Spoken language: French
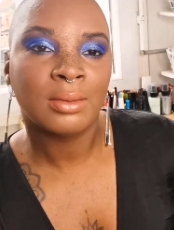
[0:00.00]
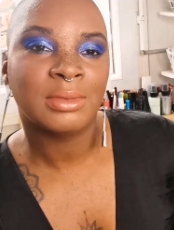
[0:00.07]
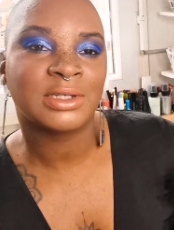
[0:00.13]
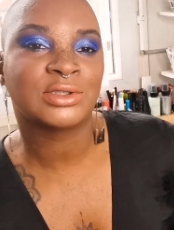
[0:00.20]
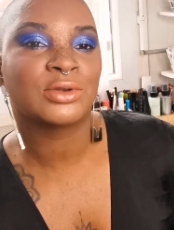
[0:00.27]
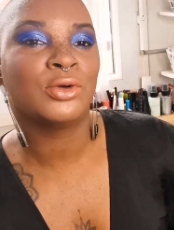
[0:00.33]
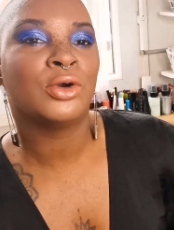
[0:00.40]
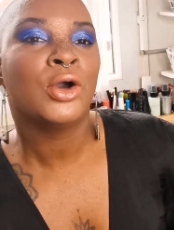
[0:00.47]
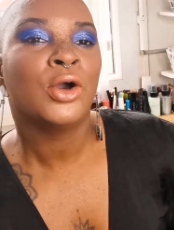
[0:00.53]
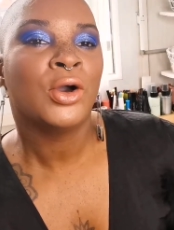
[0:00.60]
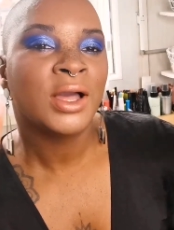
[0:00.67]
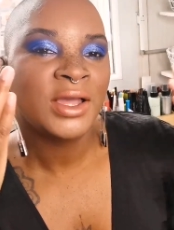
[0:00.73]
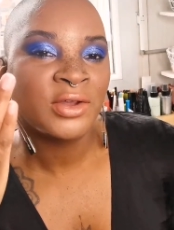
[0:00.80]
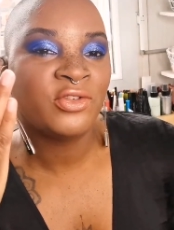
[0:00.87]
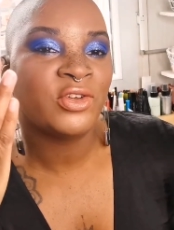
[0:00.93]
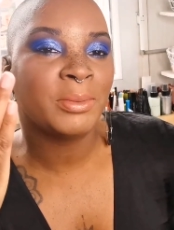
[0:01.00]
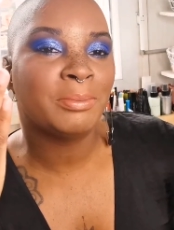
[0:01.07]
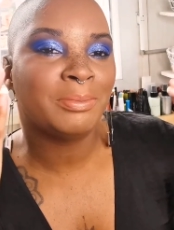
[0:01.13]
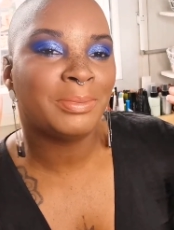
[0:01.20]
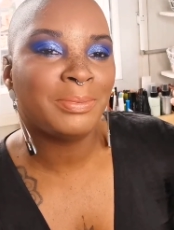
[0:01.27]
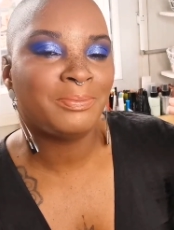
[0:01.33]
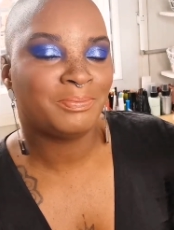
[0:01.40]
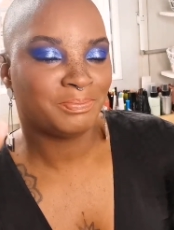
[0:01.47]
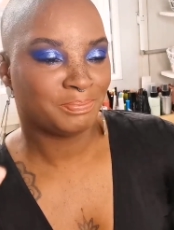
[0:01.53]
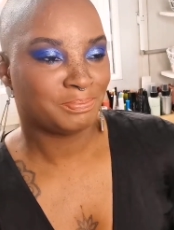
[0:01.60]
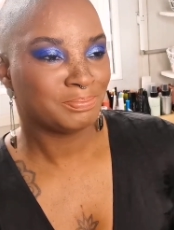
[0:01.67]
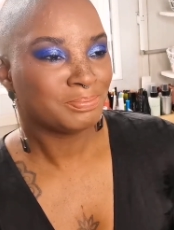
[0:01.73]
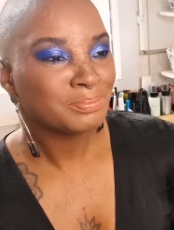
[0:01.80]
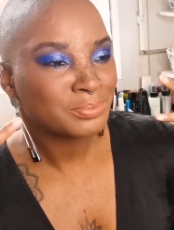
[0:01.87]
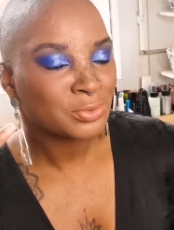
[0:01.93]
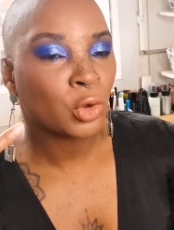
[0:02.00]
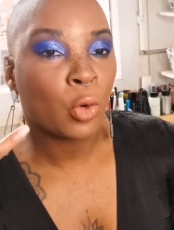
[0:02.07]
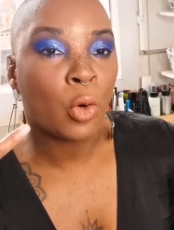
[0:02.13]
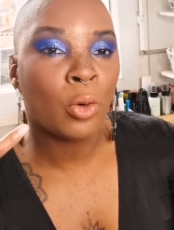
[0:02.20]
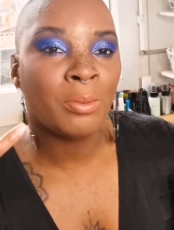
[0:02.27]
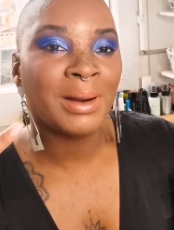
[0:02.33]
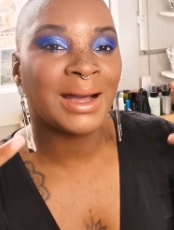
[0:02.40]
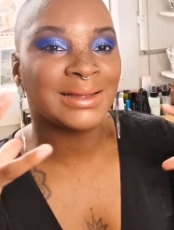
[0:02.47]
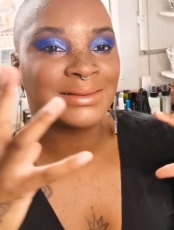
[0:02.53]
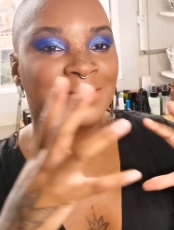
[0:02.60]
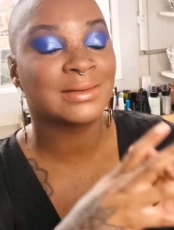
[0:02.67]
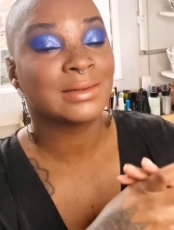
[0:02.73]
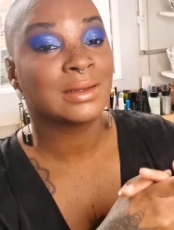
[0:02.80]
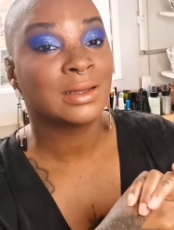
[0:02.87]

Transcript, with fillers: Parce que effet trop mat,